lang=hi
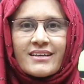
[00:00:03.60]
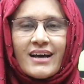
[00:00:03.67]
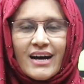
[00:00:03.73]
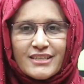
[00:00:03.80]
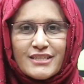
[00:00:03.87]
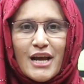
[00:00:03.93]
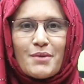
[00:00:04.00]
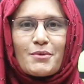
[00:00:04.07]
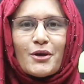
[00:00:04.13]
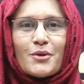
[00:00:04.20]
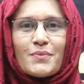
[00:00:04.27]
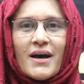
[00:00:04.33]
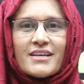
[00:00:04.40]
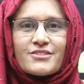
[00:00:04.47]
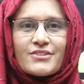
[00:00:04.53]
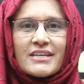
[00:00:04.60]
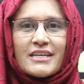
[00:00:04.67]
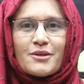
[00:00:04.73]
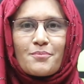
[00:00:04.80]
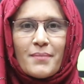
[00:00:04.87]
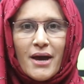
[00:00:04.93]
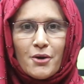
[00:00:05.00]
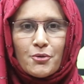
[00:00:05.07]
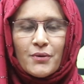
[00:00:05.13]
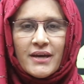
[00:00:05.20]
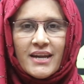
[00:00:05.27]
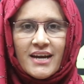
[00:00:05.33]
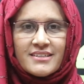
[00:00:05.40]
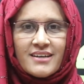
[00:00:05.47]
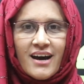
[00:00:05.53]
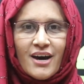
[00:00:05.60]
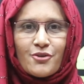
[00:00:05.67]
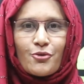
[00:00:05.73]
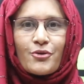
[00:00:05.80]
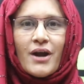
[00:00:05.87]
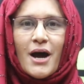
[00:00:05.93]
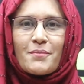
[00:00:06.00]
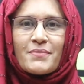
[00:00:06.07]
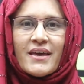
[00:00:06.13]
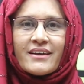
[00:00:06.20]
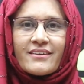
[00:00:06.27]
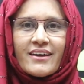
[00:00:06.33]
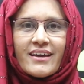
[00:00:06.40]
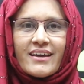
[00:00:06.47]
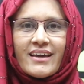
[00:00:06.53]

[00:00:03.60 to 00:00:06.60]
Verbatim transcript: असलम नाजरीन मैं हूँ हिरा डार और आप देख रहे